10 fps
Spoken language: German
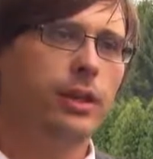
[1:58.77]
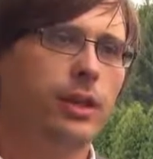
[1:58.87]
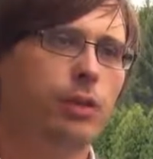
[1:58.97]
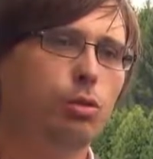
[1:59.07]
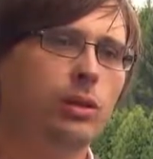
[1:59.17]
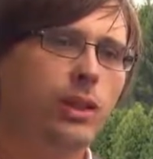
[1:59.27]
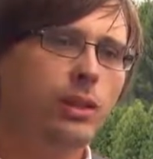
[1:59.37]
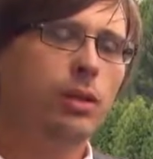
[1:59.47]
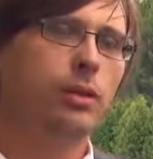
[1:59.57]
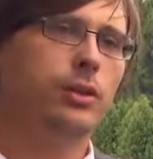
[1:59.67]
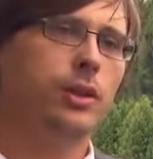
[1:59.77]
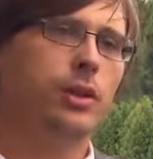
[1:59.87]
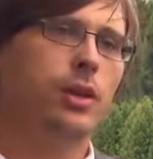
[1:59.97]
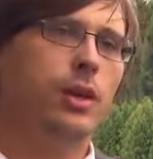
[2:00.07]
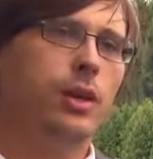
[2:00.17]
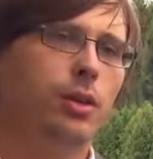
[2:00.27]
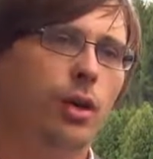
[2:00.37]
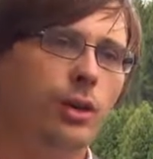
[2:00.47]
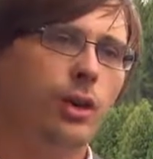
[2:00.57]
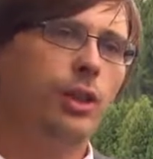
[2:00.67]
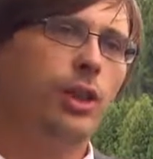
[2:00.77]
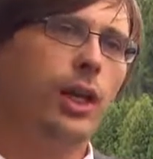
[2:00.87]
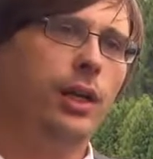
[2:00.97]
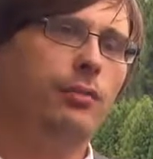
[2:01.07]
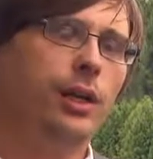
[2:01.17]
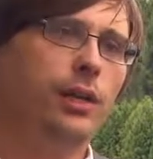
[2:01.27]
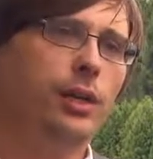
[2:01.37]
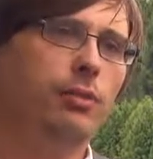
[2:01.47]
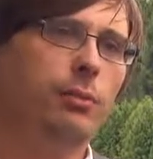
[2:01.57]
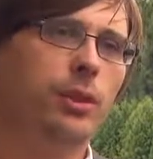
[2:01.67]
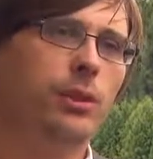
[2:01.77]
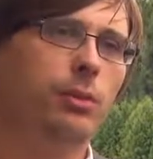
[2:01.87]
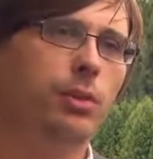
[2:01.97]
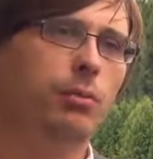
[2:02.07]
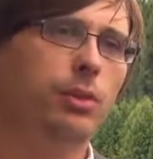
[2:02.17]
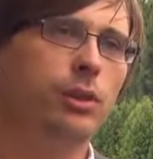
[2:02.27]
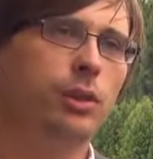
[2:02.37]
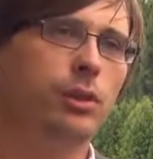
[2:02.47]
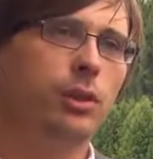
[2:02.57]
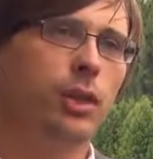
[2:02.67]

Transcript: denn nur diese Leute können entscheiden, welche Informationen müssen auf das